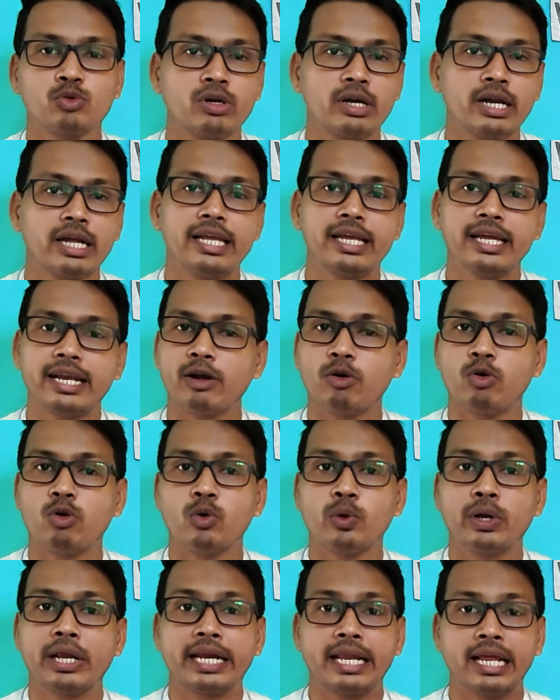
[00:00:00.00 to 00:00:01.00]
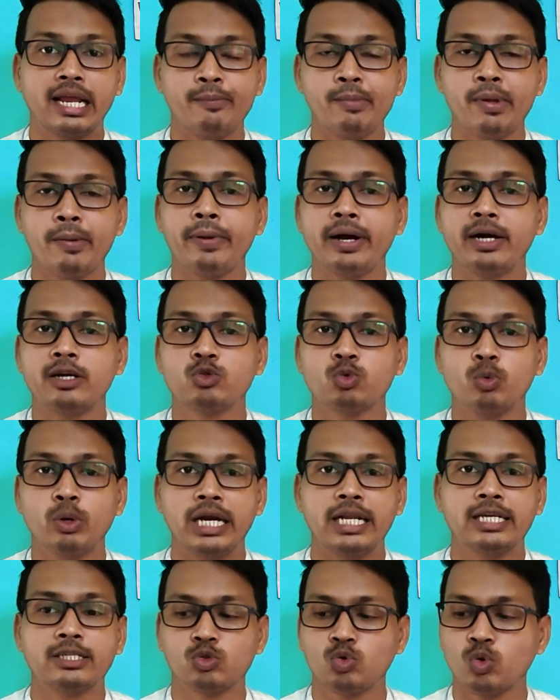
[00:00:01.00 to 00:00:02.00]
सुन रहे हैं ये रिकॉर्ड हो रहा है रियलमी बर्ड्स
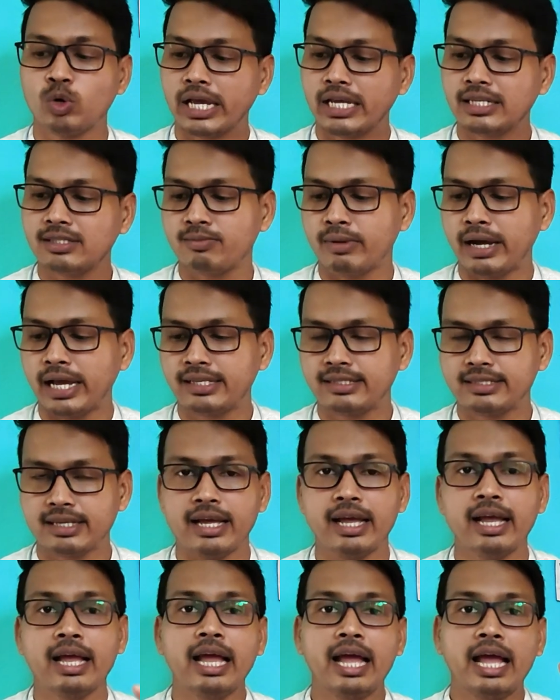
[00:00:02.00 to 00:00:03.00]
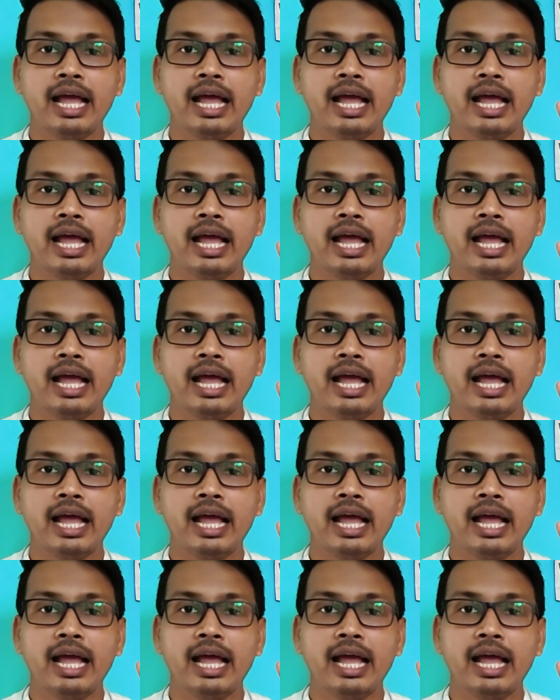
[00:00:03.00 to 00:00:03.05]
वर्ल्डलेस टू के माइक्स है